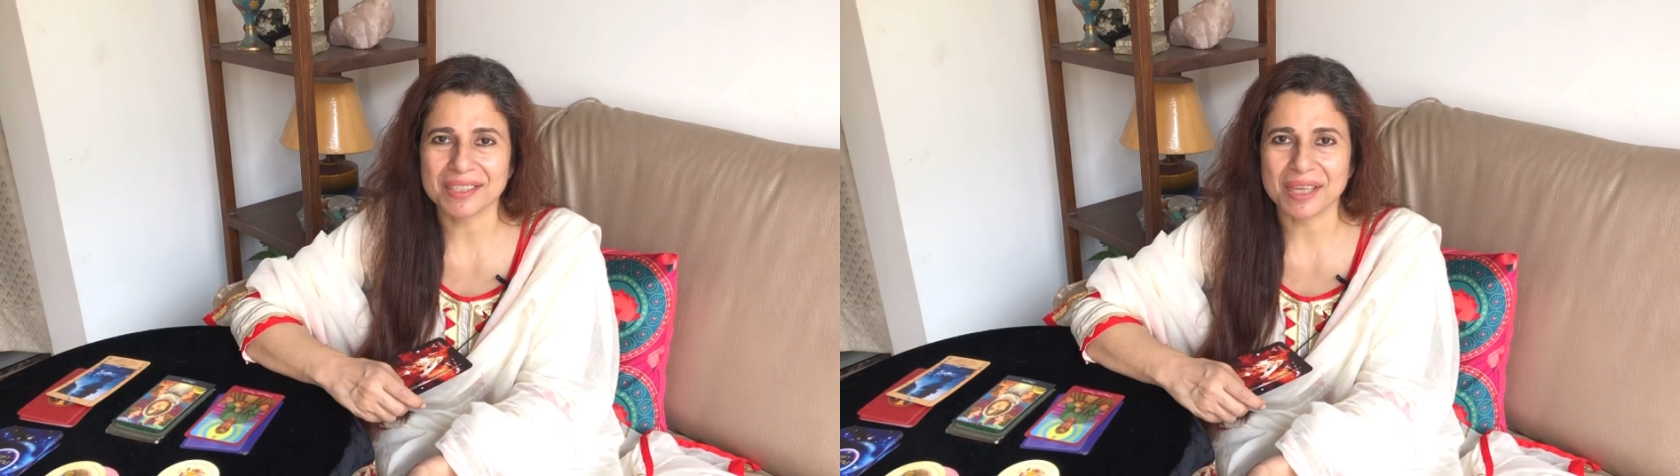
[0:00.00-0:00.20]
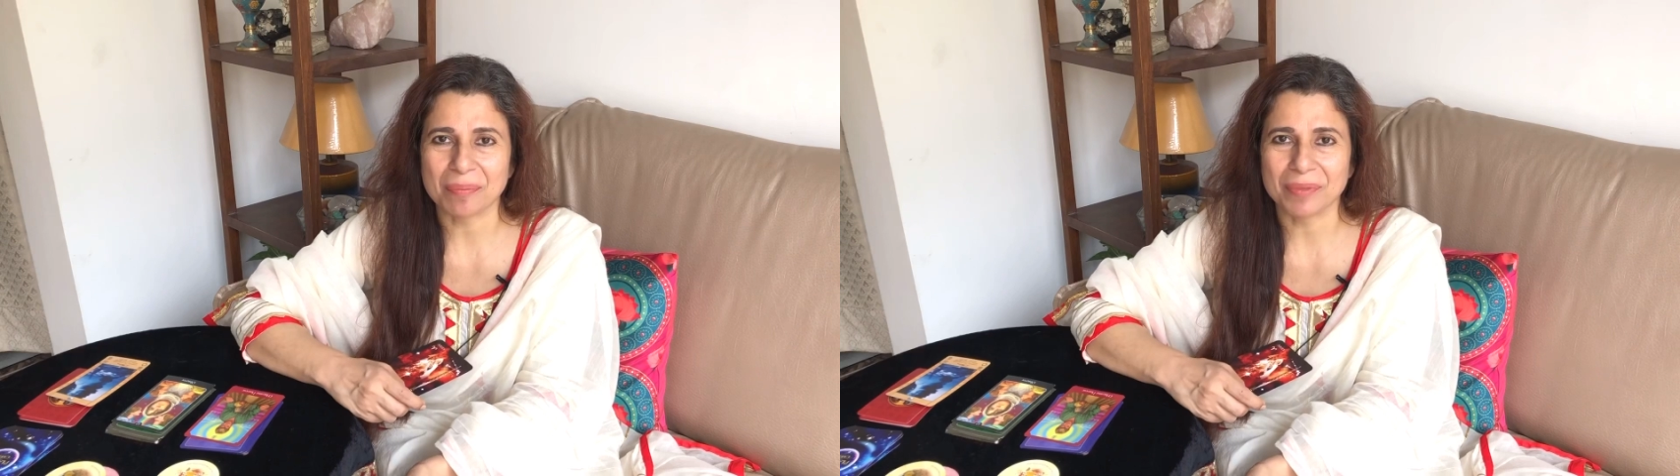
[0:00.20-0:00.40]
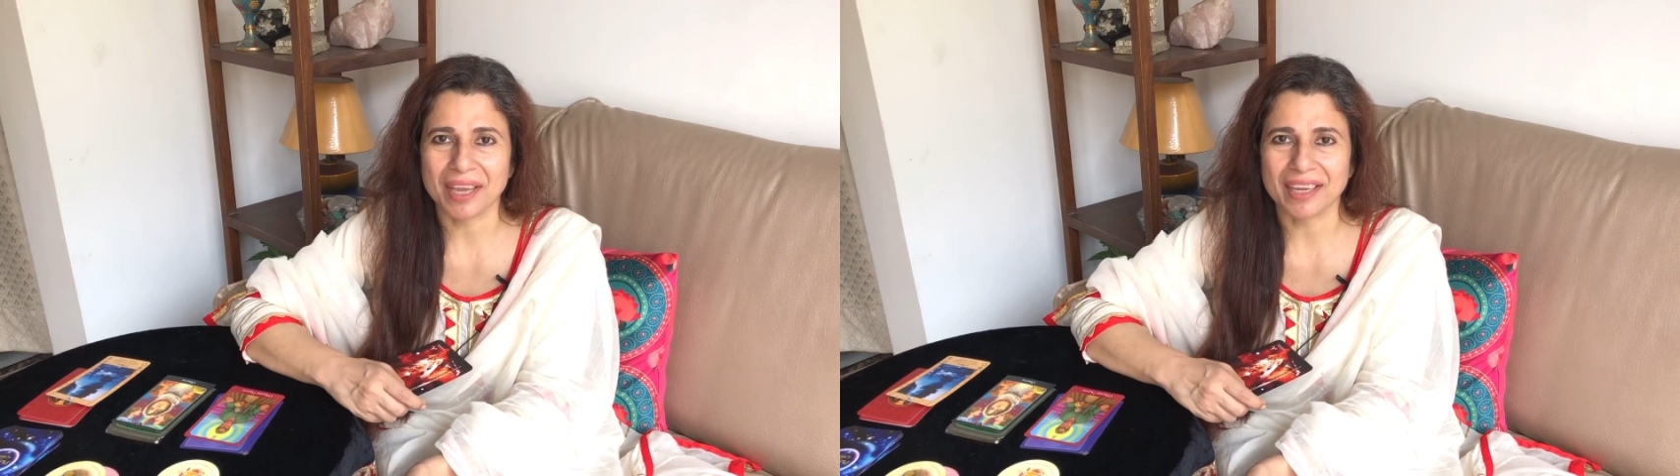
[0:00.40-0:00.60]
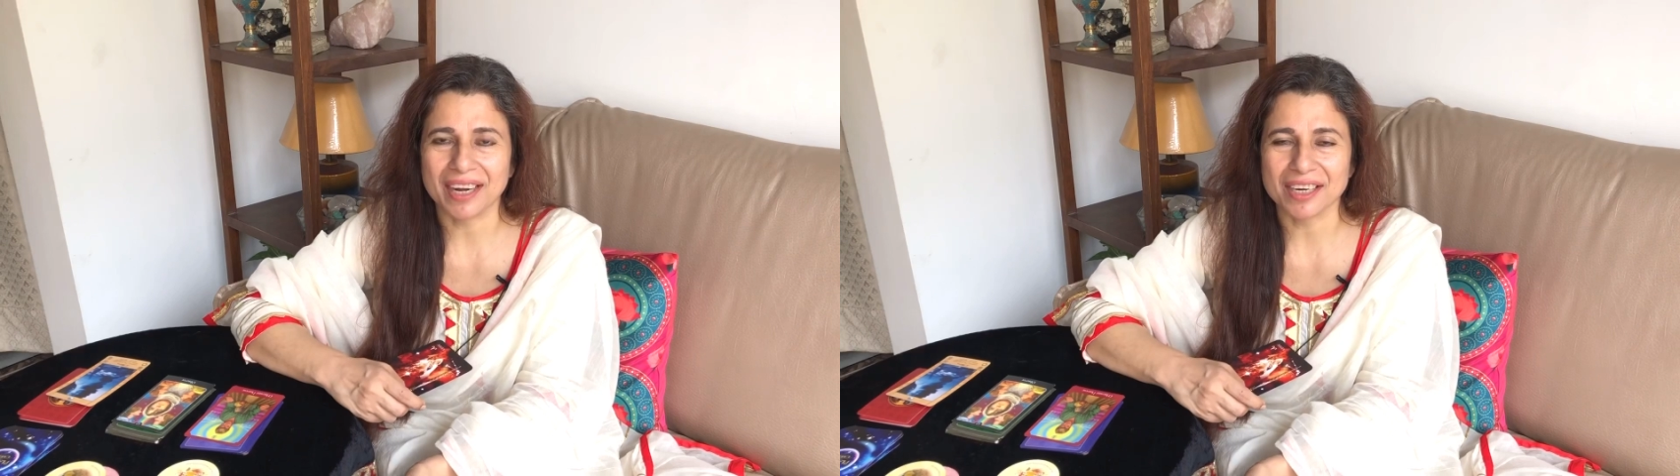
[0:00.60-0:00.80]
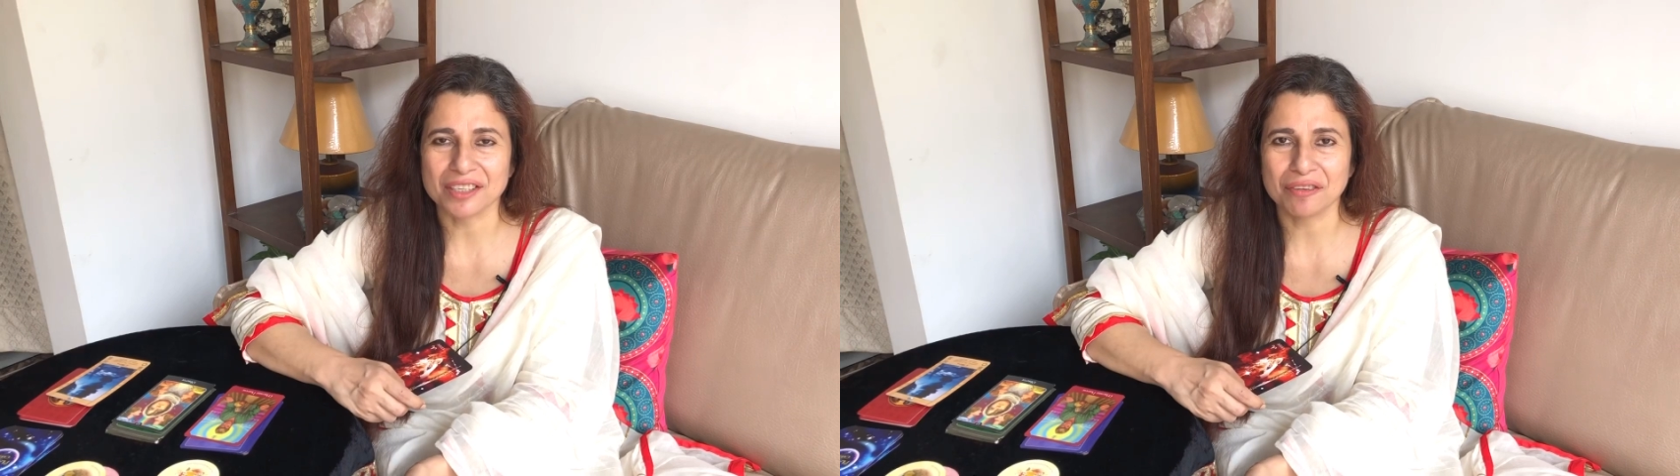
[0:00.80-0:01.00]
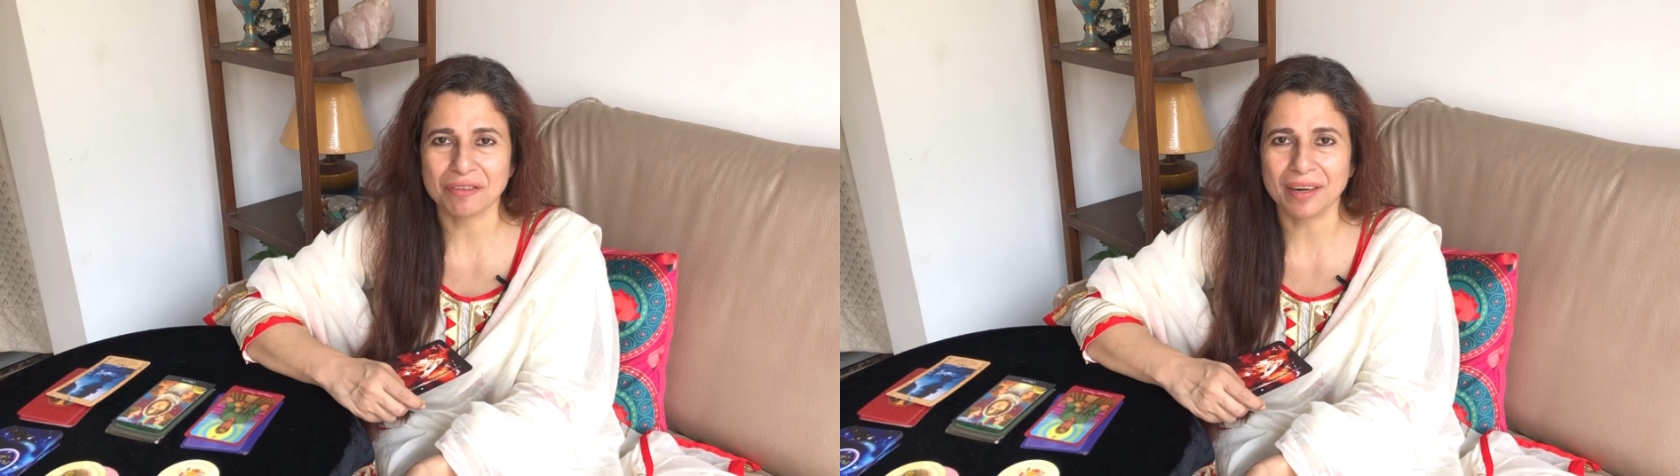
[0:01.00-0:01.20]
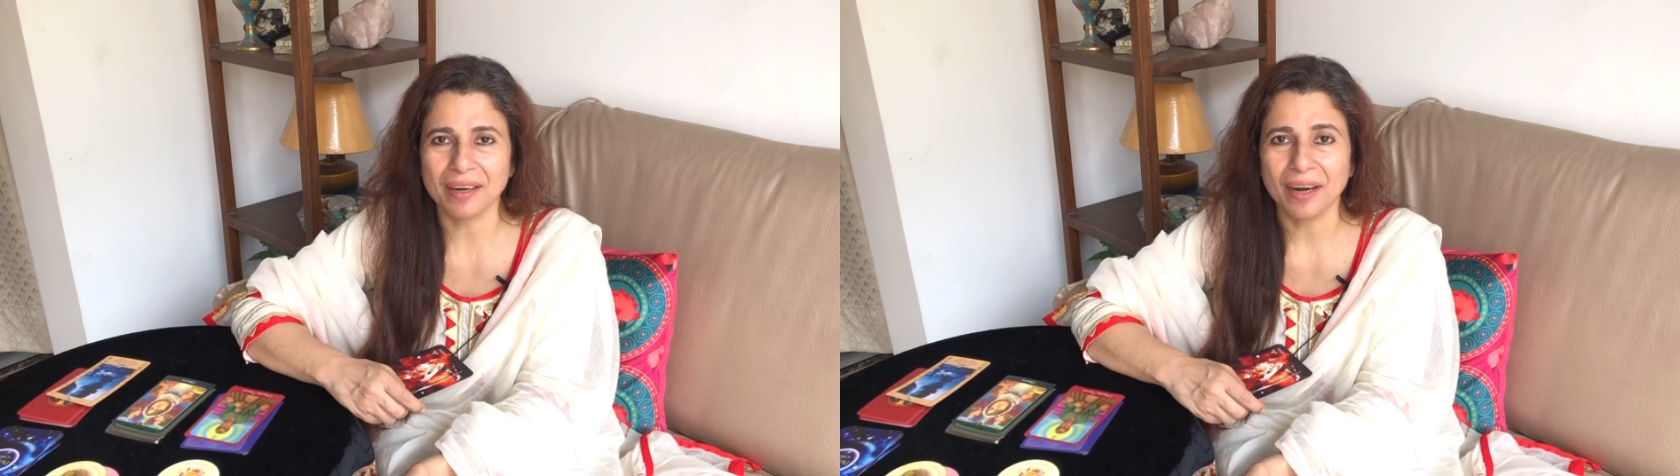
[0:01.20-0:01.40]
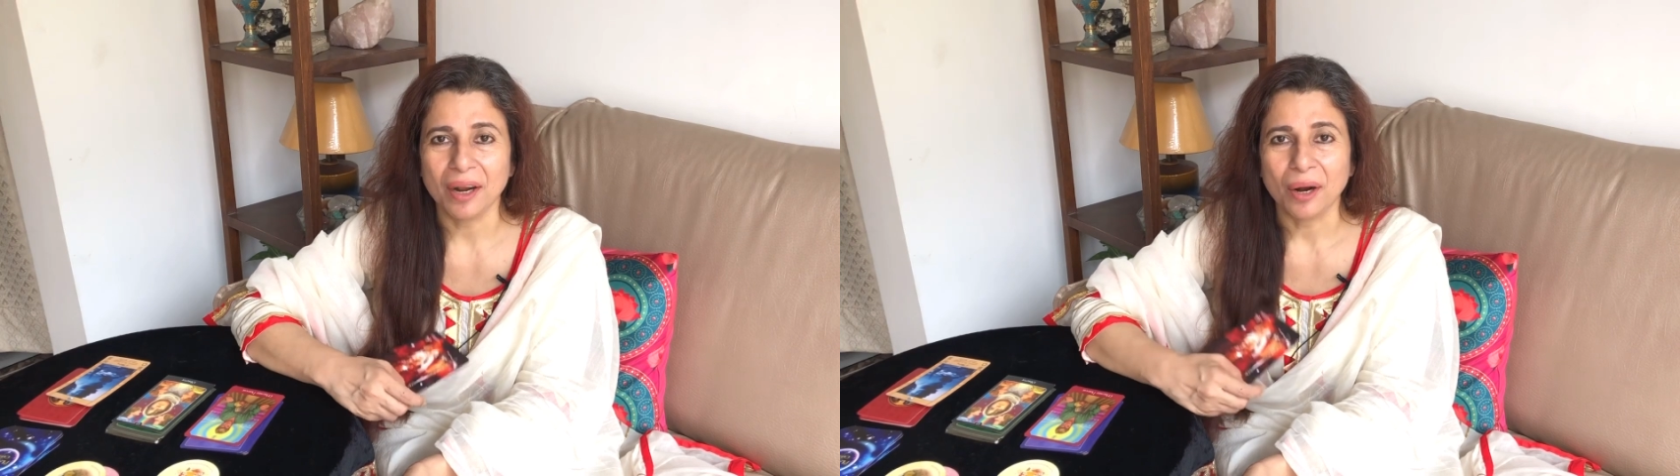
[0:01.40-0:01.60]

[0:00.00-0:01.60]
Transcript: साप्ताहिक राशिफल